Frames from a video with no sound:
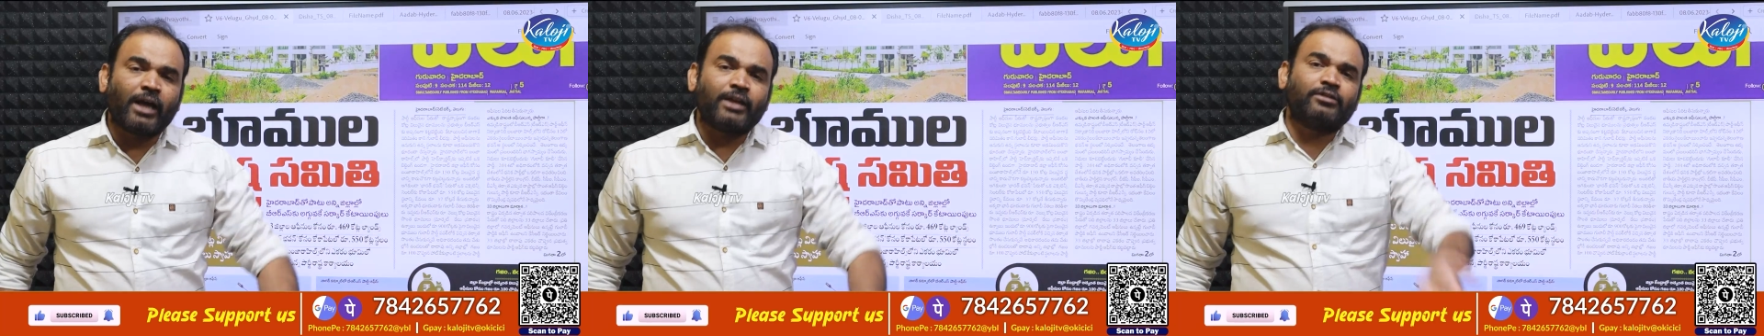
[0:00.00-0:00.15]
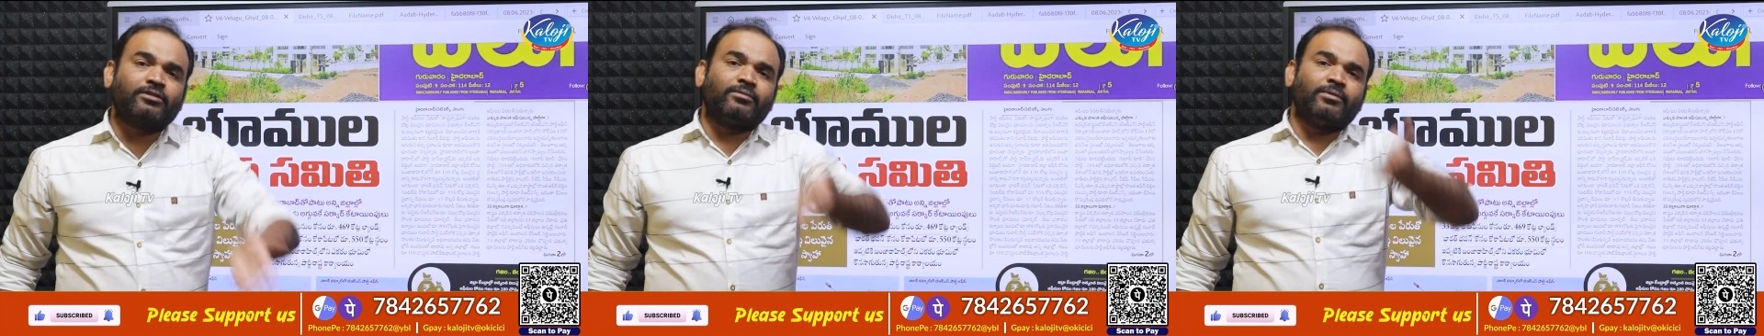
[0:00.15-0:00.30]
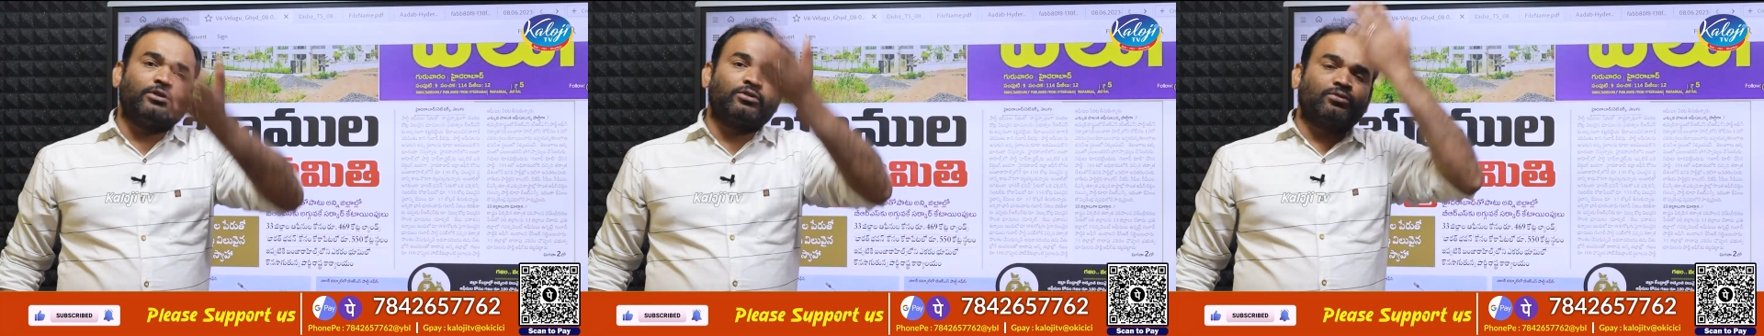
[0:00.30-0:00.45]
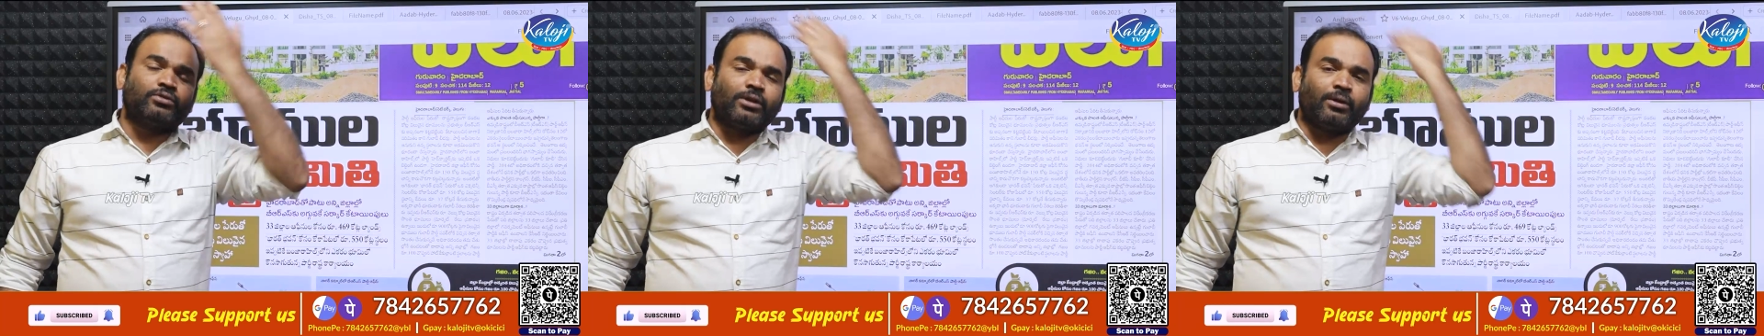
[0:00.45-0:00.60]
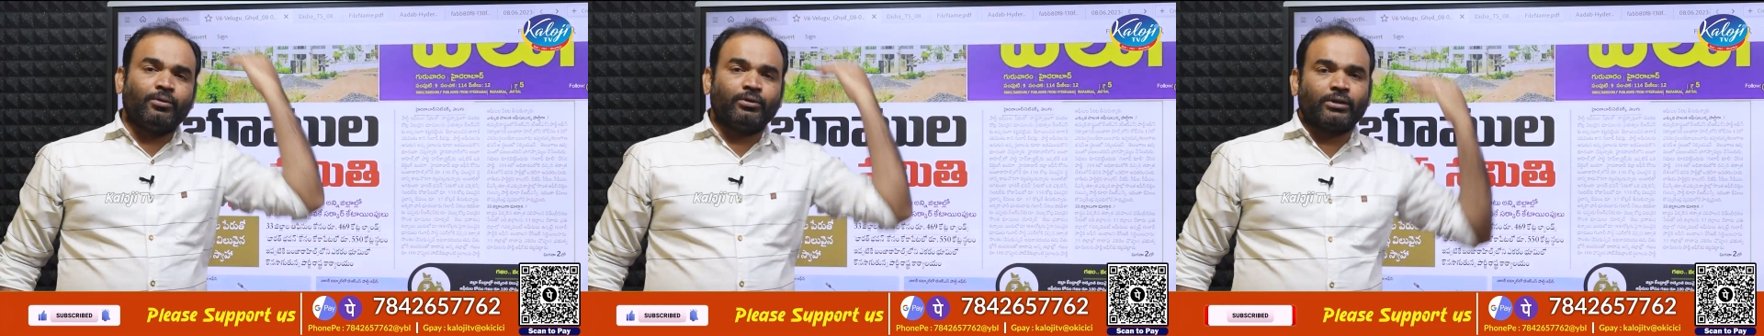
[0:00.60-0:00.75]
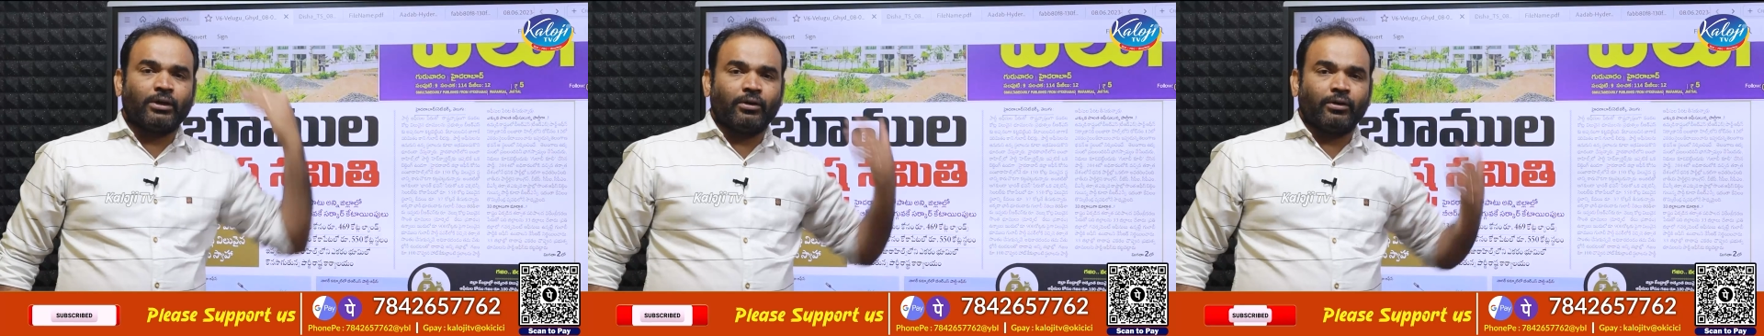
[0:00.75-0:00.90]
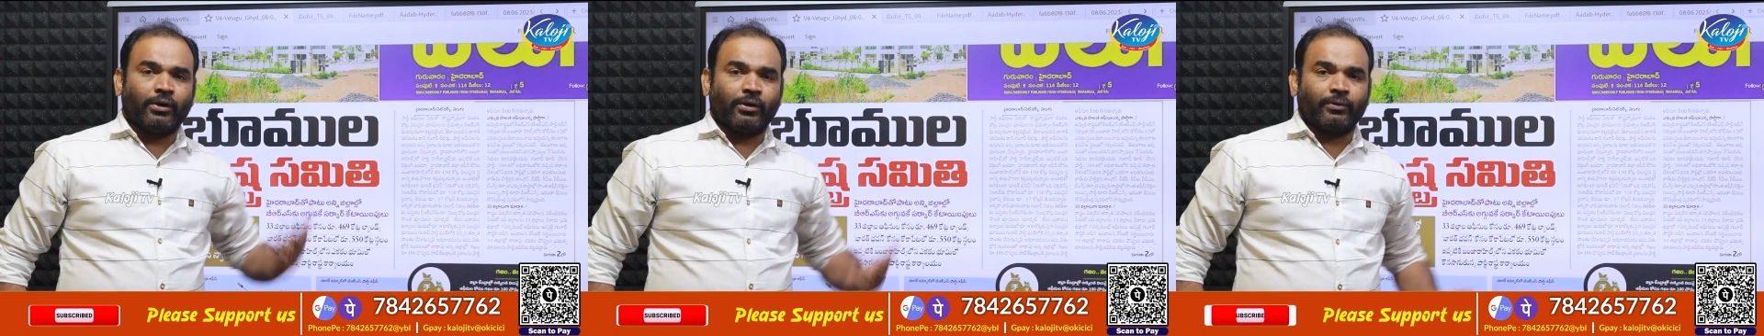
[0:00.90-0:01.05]
ఆస్తులు పెంచుకుంటూ
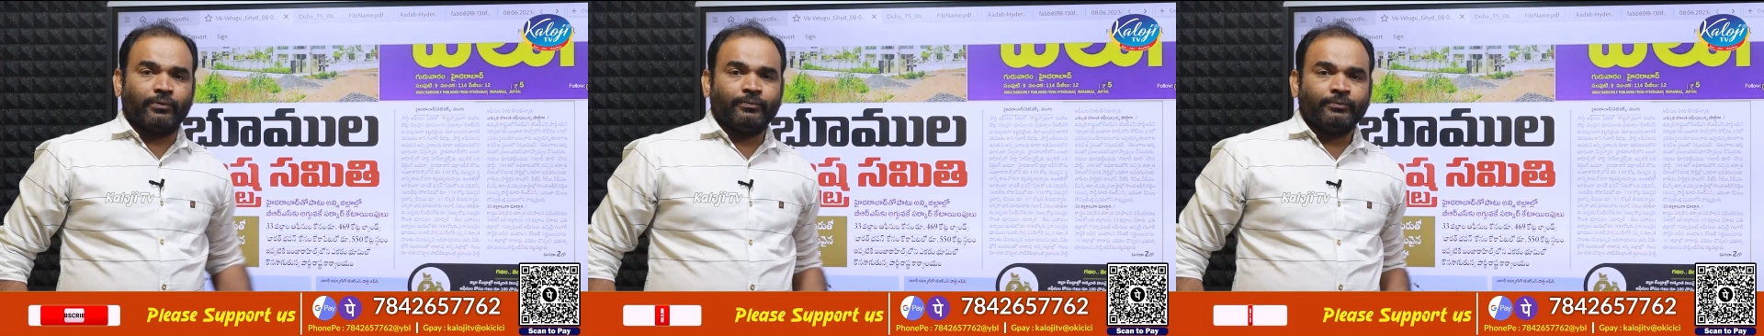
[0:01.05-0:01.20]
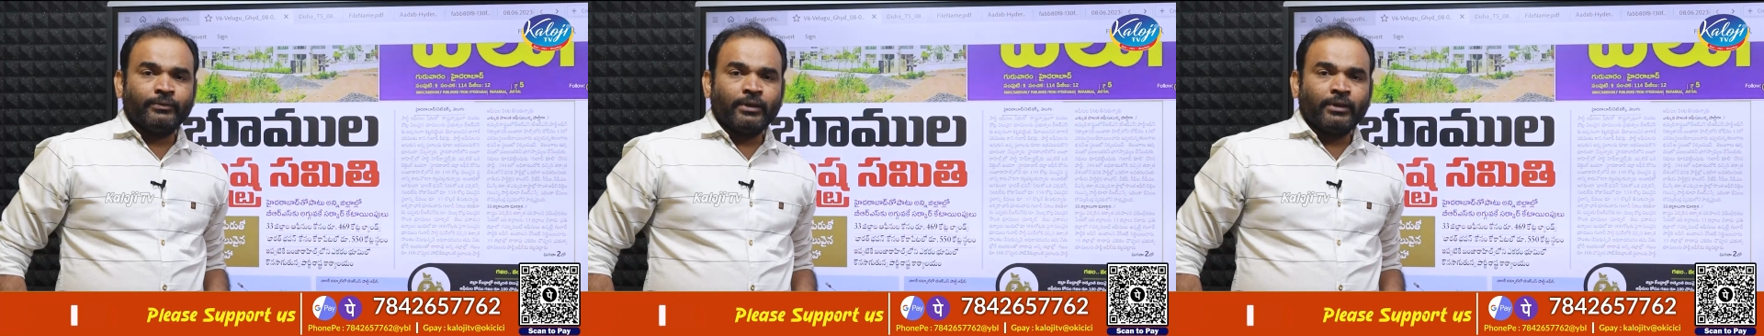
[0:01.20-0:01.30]
పోతా ఉన్నారు